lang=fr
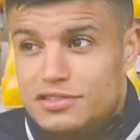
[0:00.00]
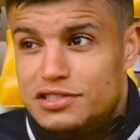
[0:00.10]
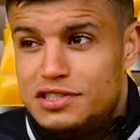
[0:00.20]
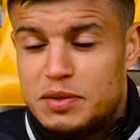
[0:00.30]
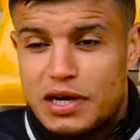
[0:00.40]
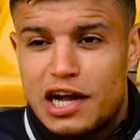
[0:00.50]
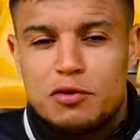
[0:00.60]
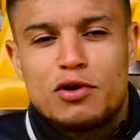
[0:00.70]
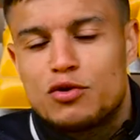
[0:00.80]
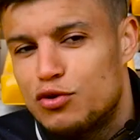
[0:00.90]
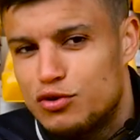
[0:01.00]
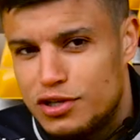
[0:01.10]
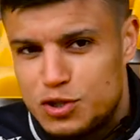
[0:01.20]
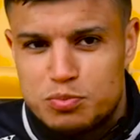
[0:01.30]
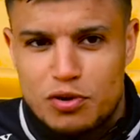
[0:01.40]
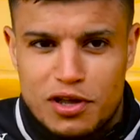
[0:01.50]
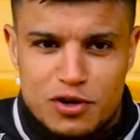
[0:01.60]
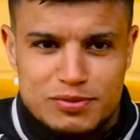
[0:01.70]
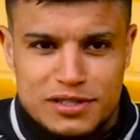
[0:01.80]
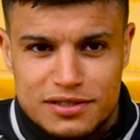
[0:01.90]
J'ai rarement connu des supporters
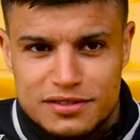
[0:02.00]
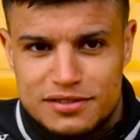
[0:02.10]
comme ça.